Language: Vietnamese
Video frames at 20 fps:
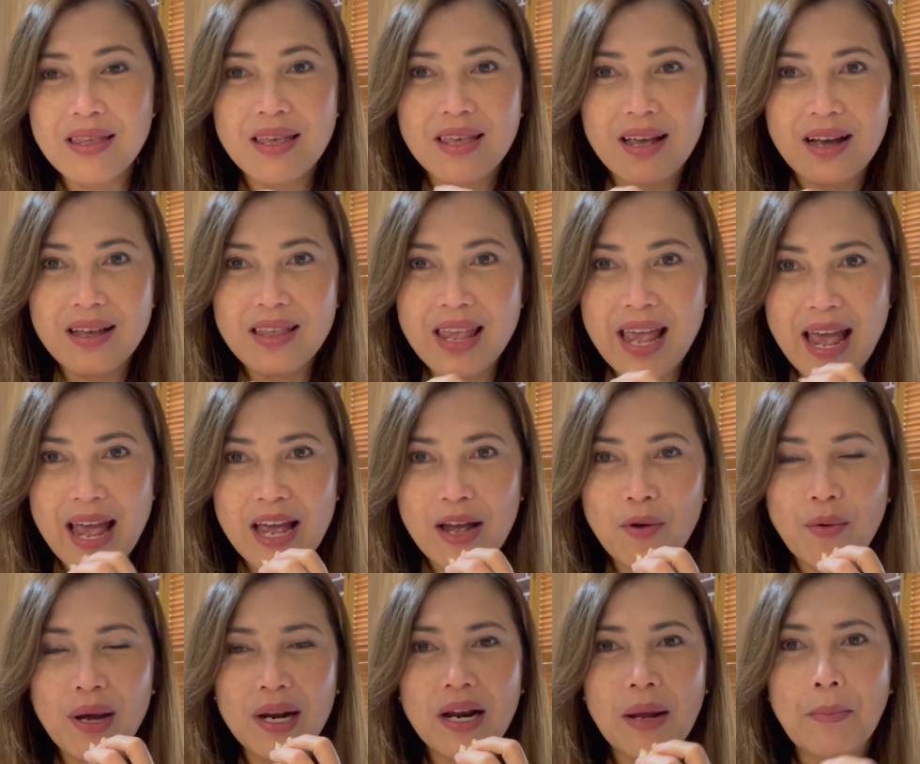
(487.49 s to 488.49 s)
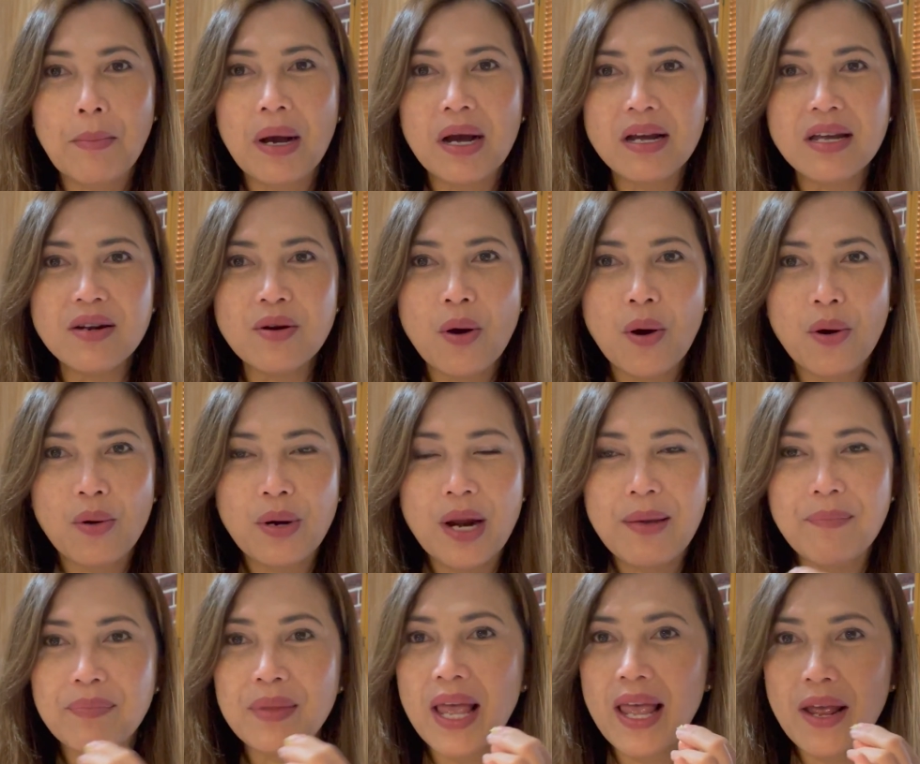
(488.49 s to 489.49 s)
gì ở nhà hoặc là bới đồ
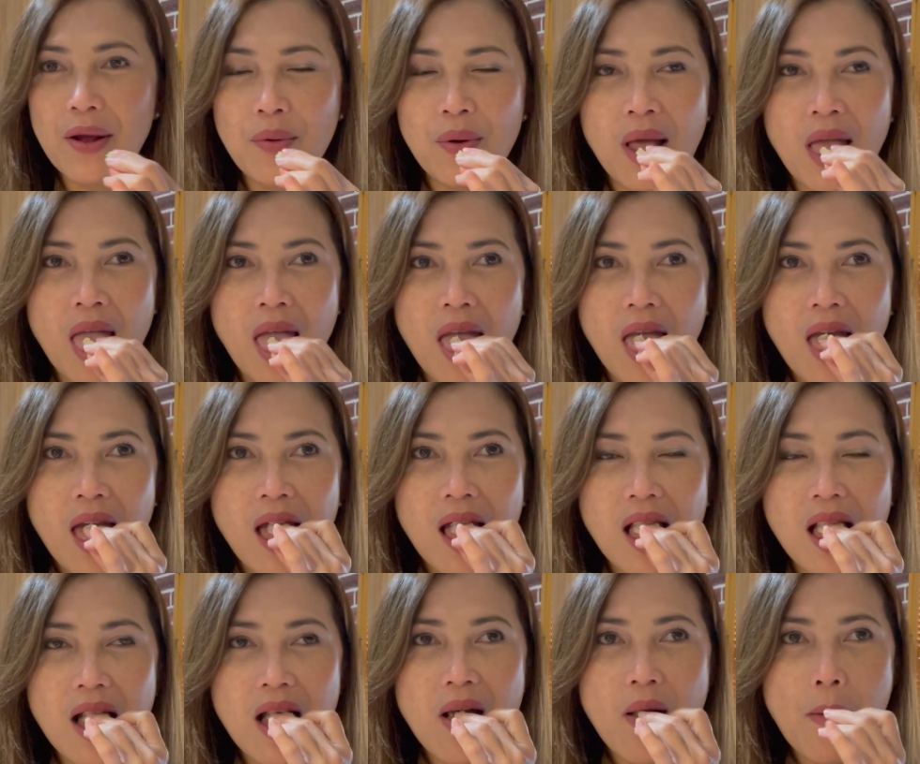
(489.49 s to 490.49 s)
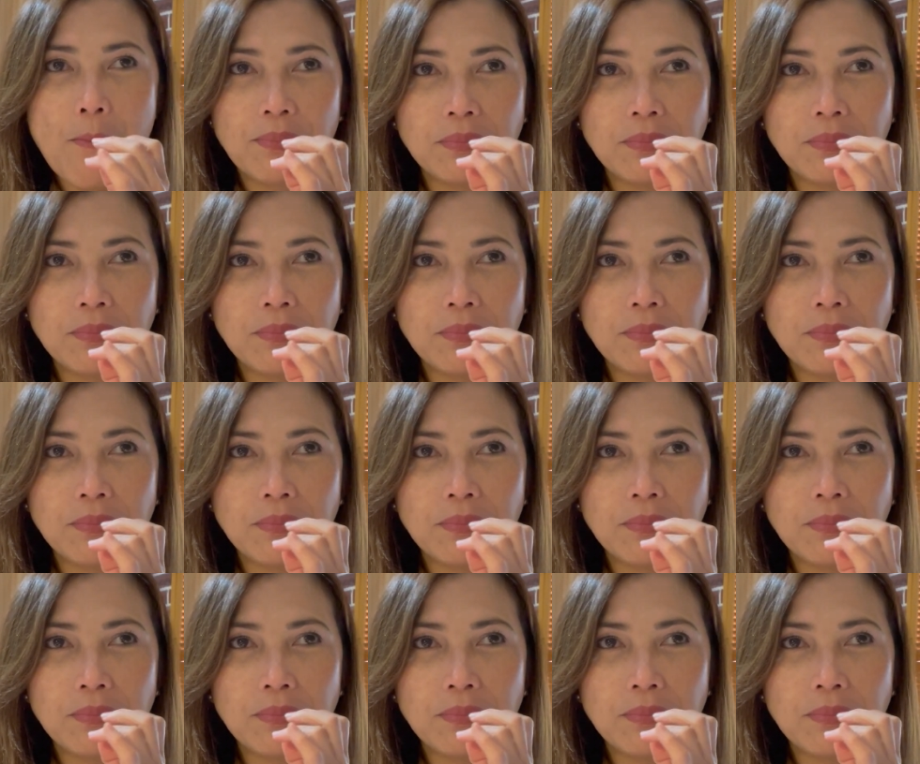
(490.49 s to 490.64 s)
đem theo à,